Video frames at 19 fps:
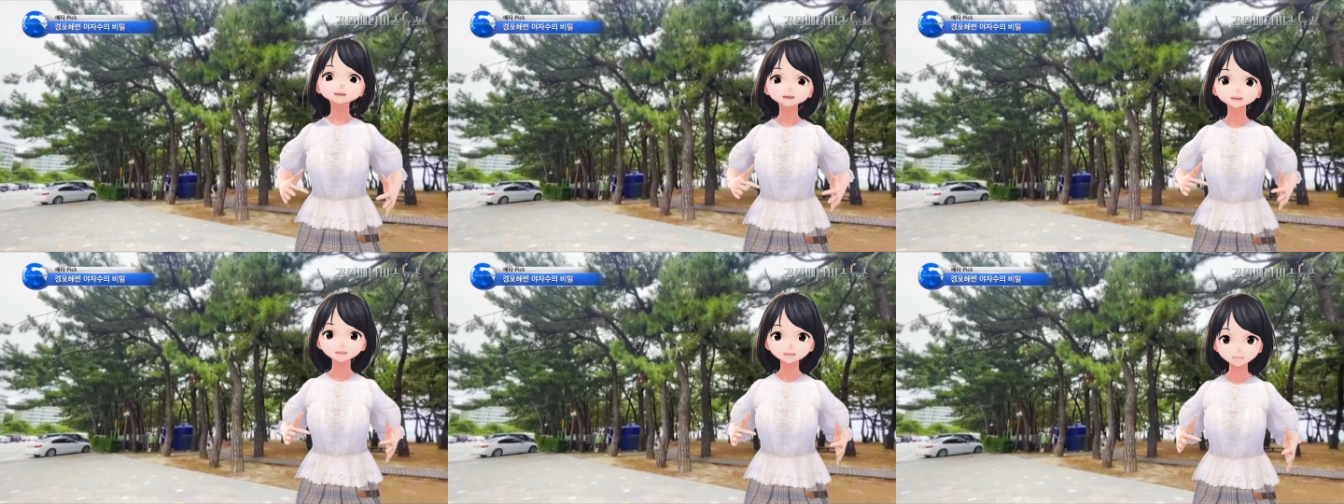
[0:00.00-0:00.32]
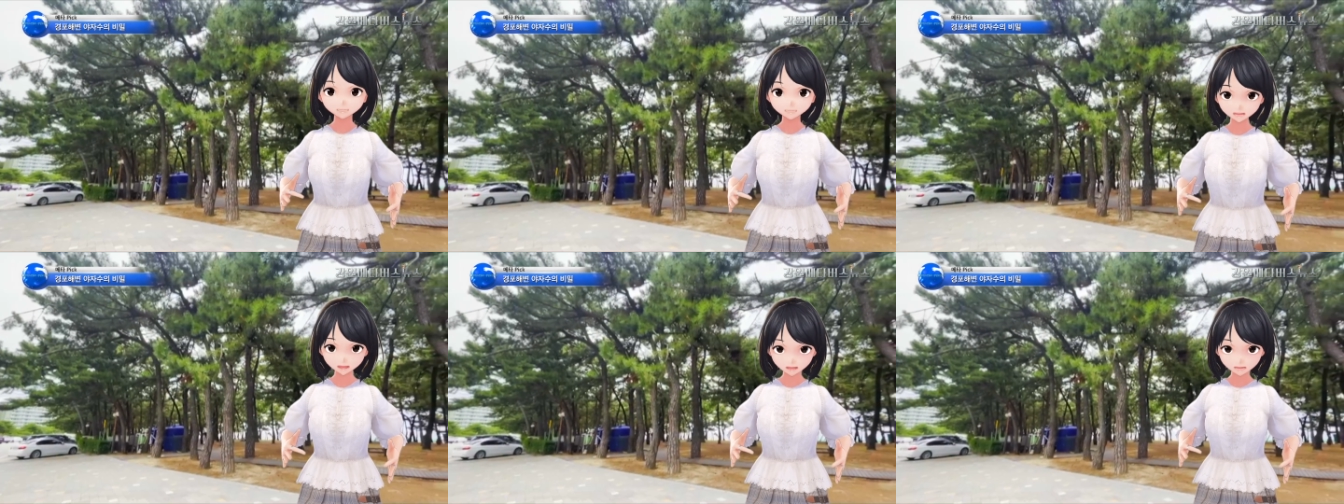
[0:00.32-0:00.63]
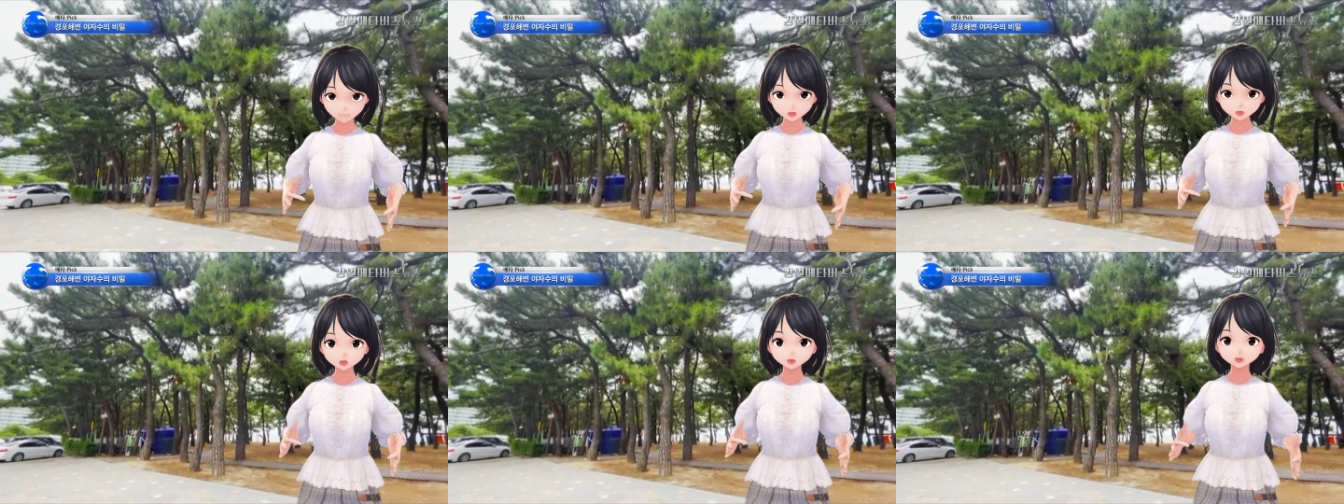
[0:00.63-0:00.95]
우선이란
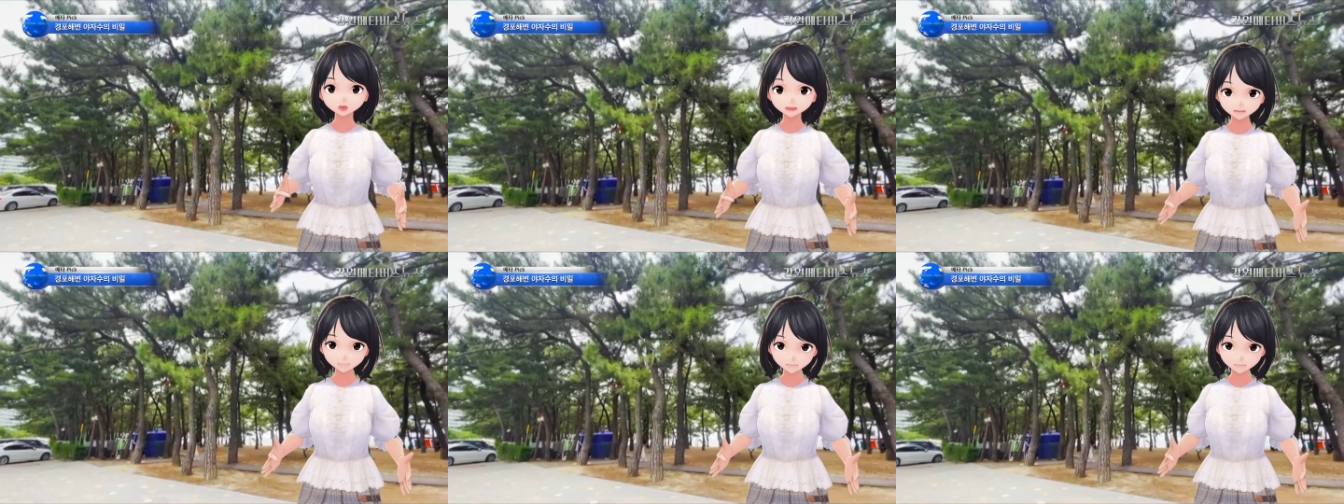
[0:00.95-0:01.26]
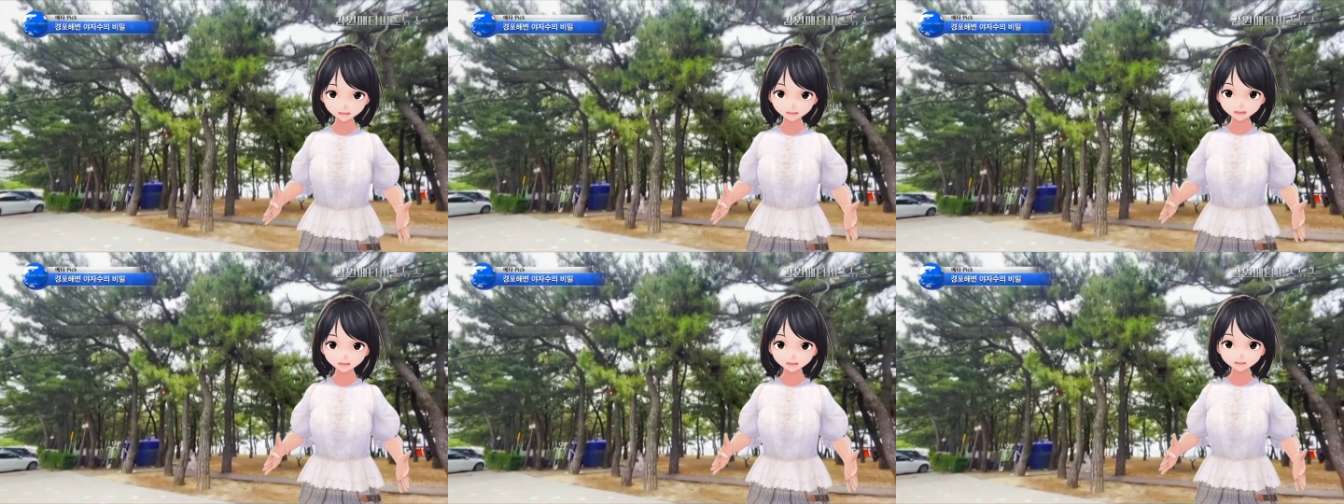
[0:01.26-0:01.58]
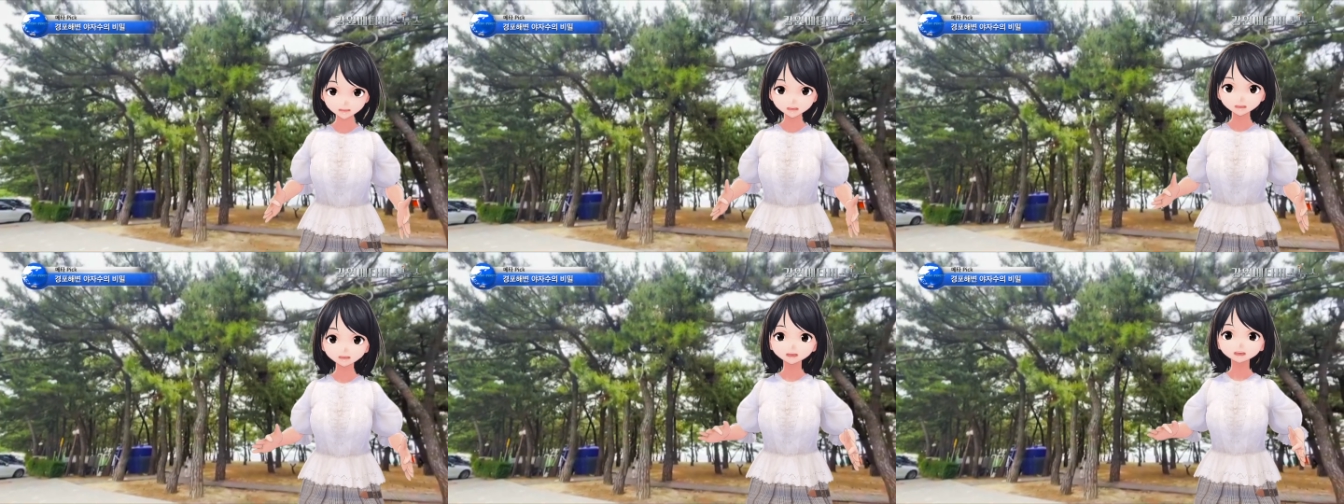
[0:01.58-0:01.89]
입장을 보이고
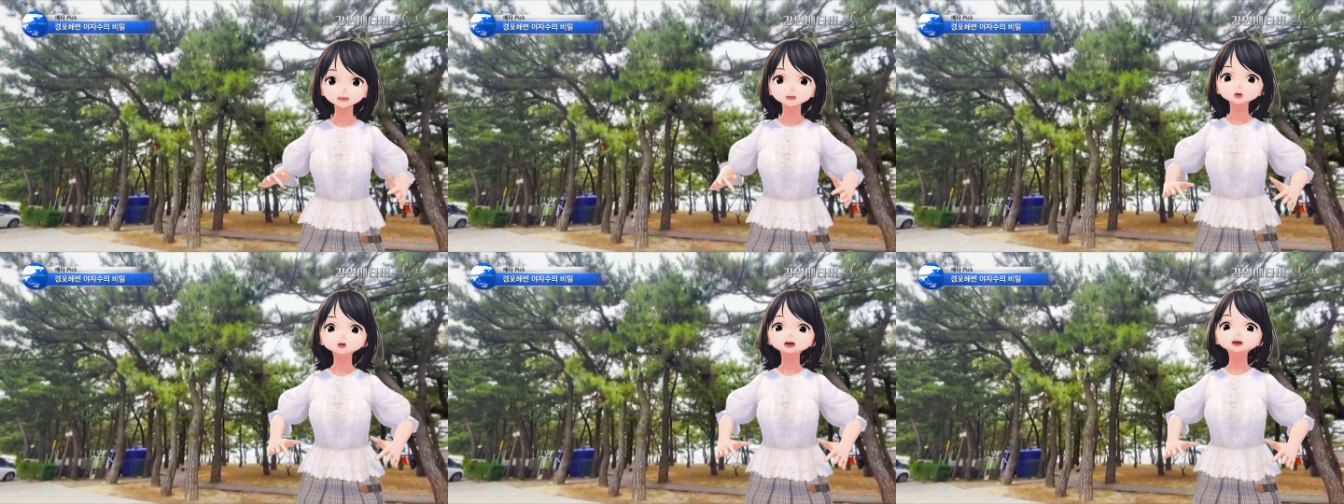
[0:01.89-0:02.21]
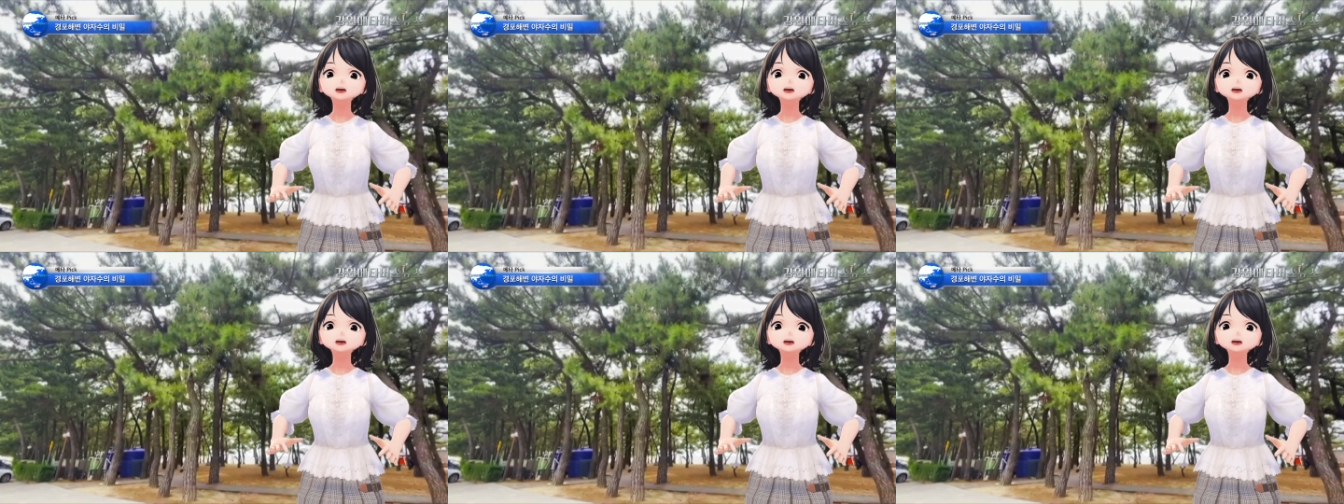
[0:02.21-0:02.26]
있습니다.